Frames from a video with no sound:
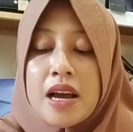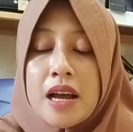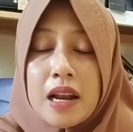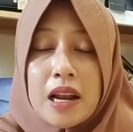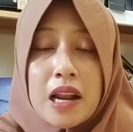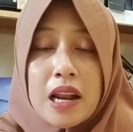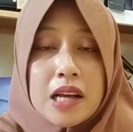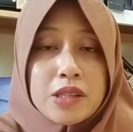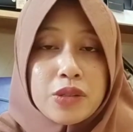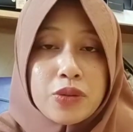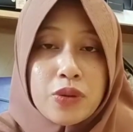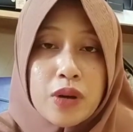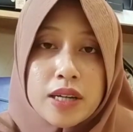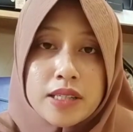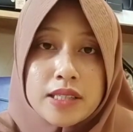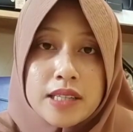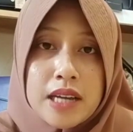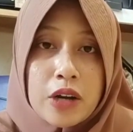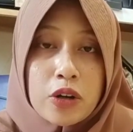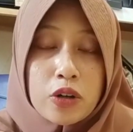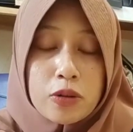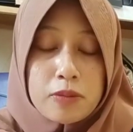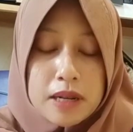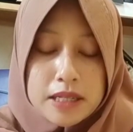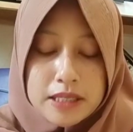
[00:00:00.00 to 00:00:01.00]
Langsung
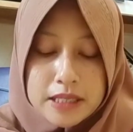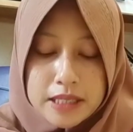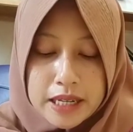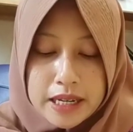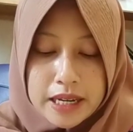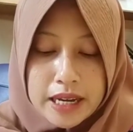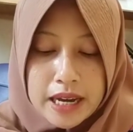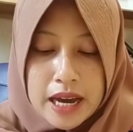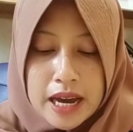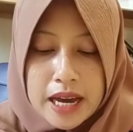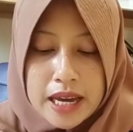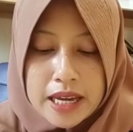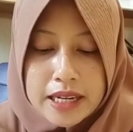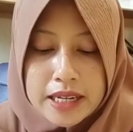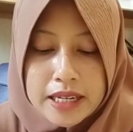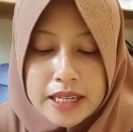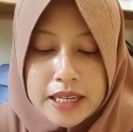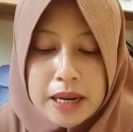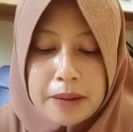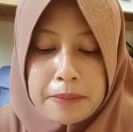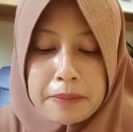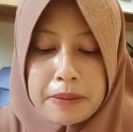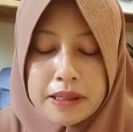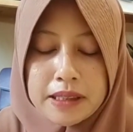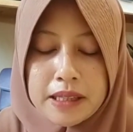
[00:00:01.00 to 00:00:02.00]
aja aku baca ya.
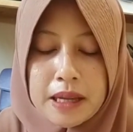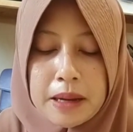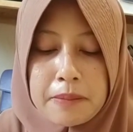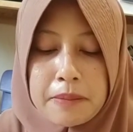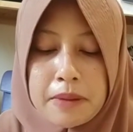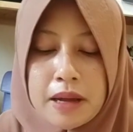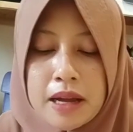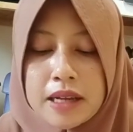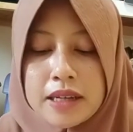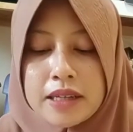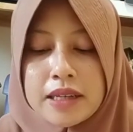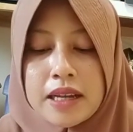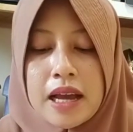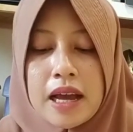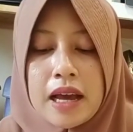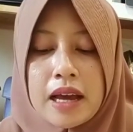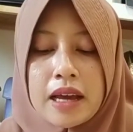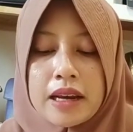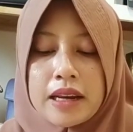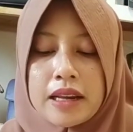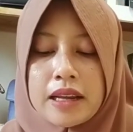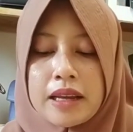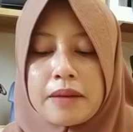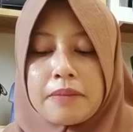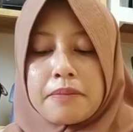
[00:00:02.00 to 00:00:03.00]
Ini yang pertama
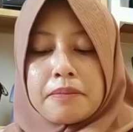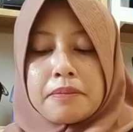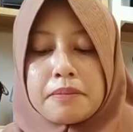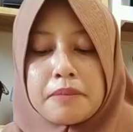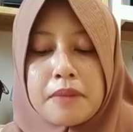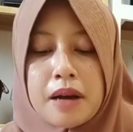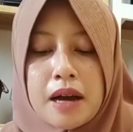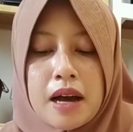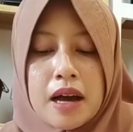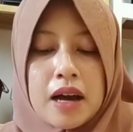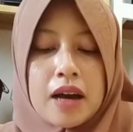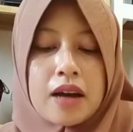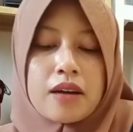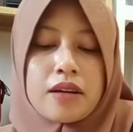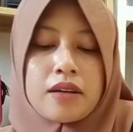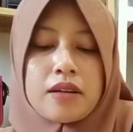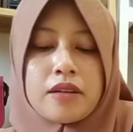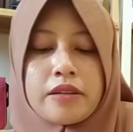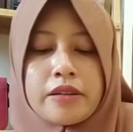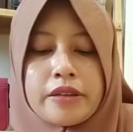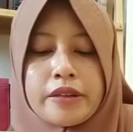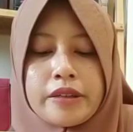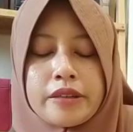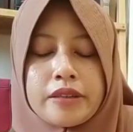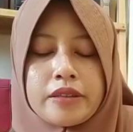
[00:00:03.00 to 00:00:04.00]
dari Mbak
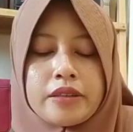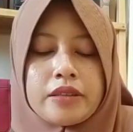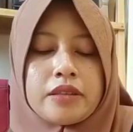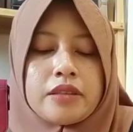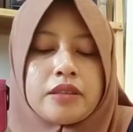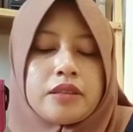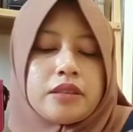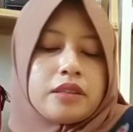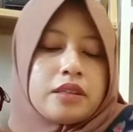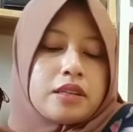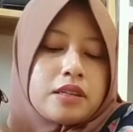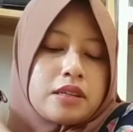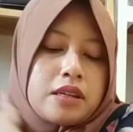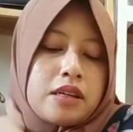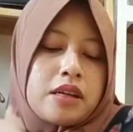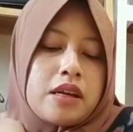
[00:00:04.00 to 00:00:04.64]
uh,